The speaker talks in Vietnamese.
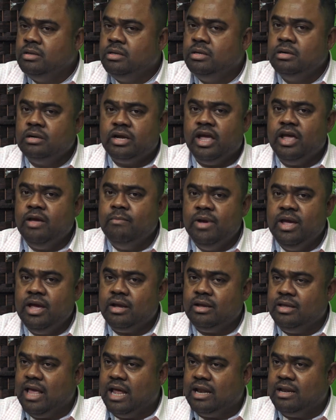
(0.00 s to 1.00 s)
trước khi
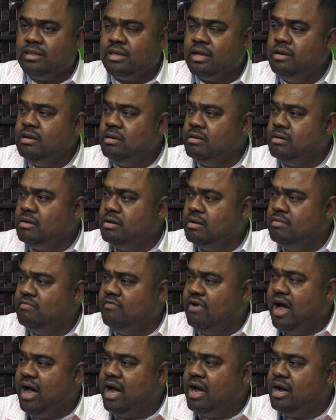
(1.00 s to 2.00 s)
biết danh tính
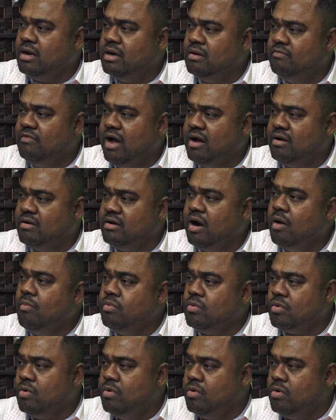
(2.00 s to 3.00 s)
và và gốc
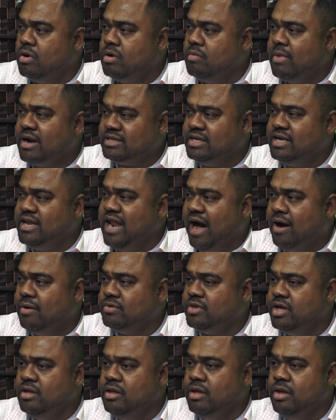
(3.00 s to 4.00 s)
của bác sĩ đào
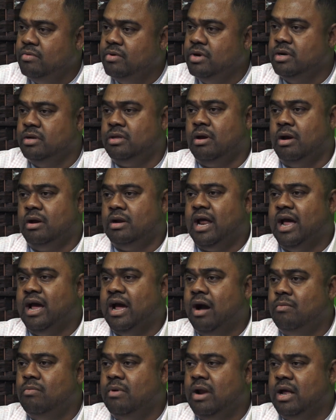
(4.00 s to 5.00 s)
thì nhiều người cho rằng
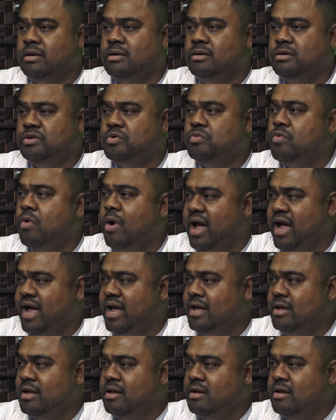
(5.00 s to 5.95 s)
ông là người trung hoa